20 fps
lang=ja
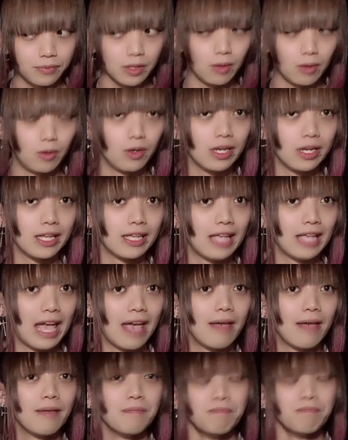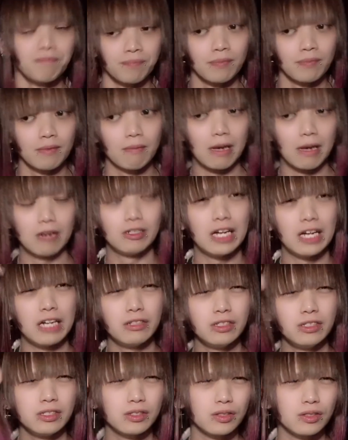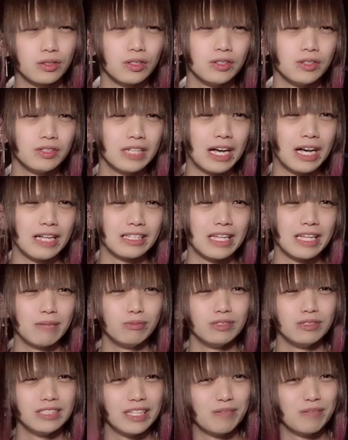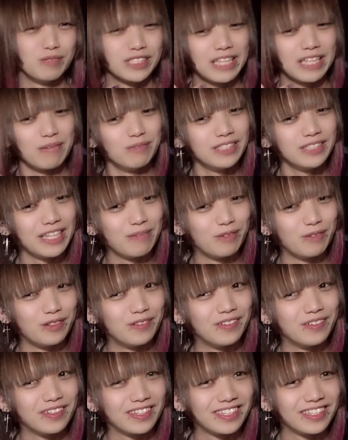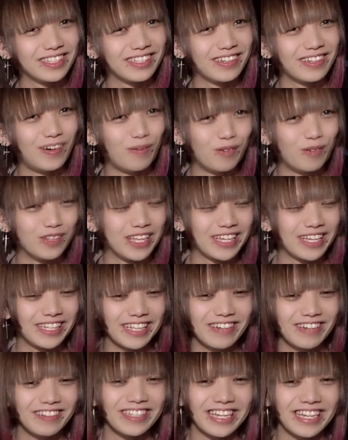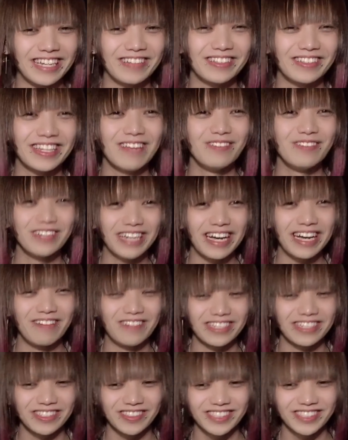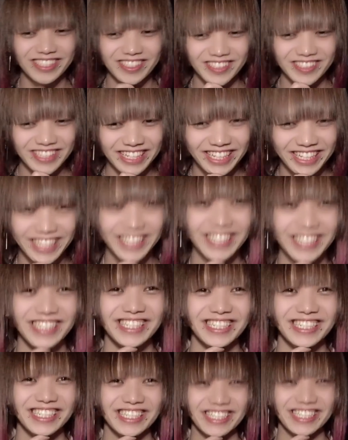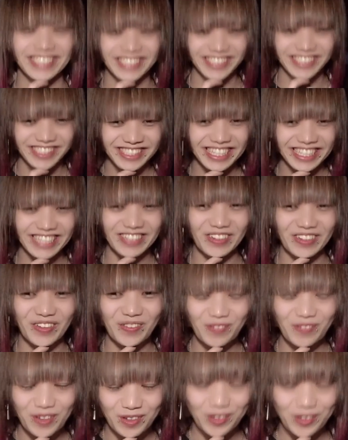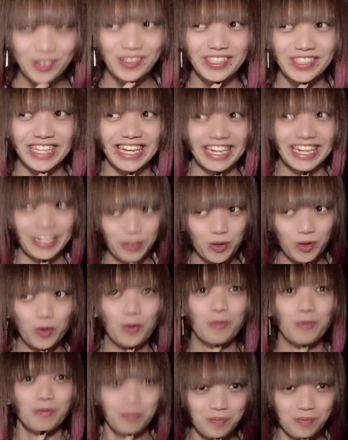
多いんで、まあ裏ルートというか、多分でもサムネもほぼできてるんだけど、多分カーまあそっち寄りに作ったと思うんだけど、